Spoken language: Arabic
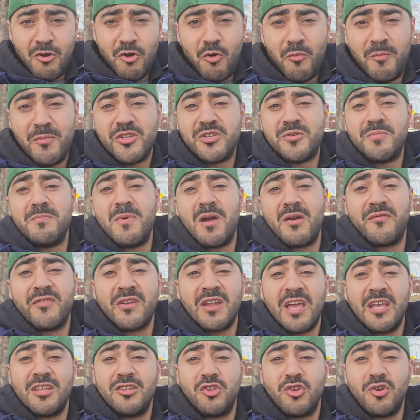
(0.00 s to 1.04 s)
ومن تماك
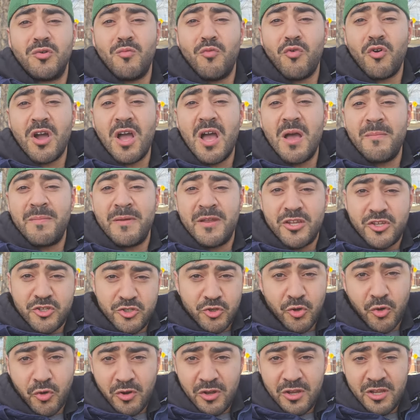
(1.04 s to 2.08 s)
فين غيديروا مقابله
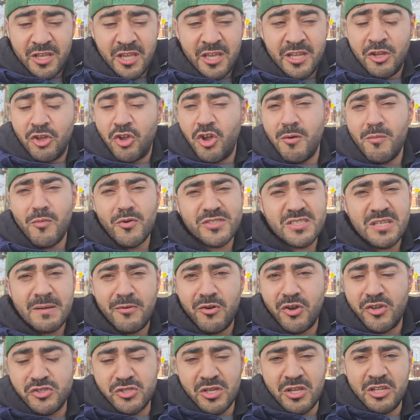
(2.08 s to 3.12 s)
الشغل يعني كومون سا
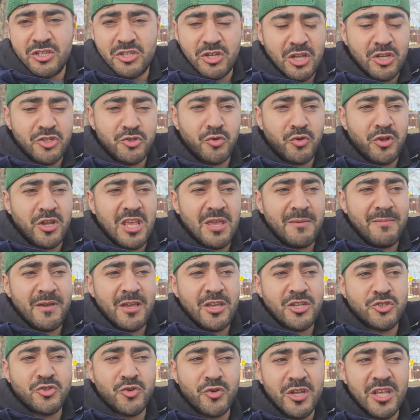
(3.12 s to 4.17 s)
بانك جورني كيبيك
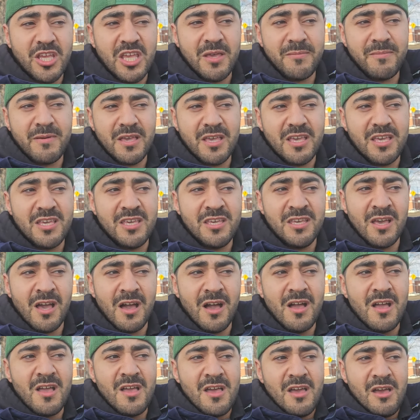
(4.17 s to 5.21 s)
جورني كيبيك هي
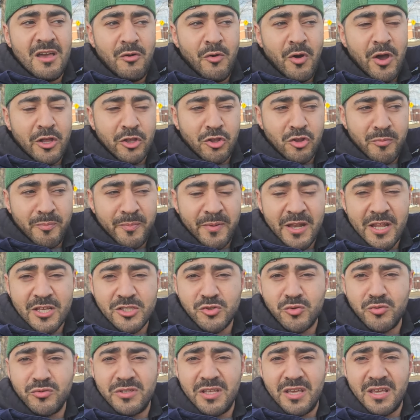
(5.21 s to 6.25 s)
واحد
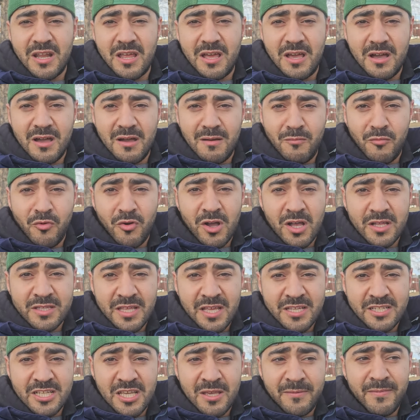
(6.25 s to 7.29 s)
لوبيراسيون دايرها
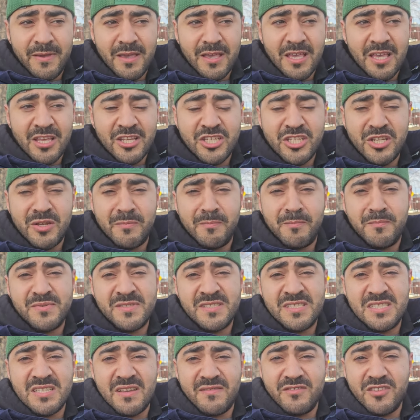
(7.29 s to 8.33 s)
مقاطعه كيبيك كتجيب
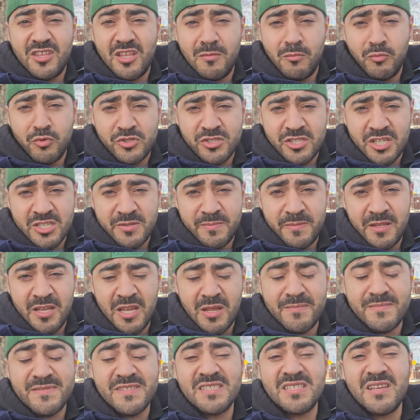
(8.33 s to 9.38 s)
بزاف ديال
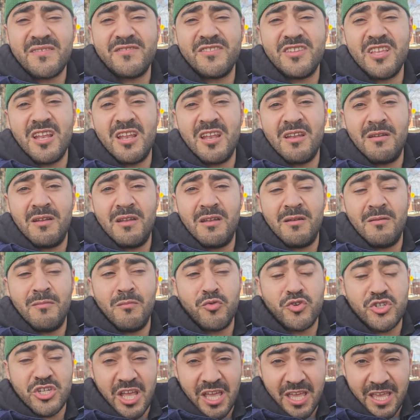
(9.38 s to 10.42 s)
المستثمرين بزاف ديال
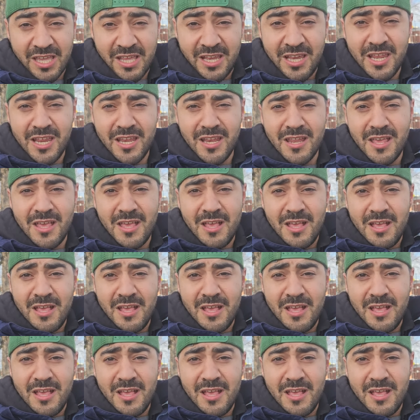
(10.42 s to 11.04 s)
المشغلين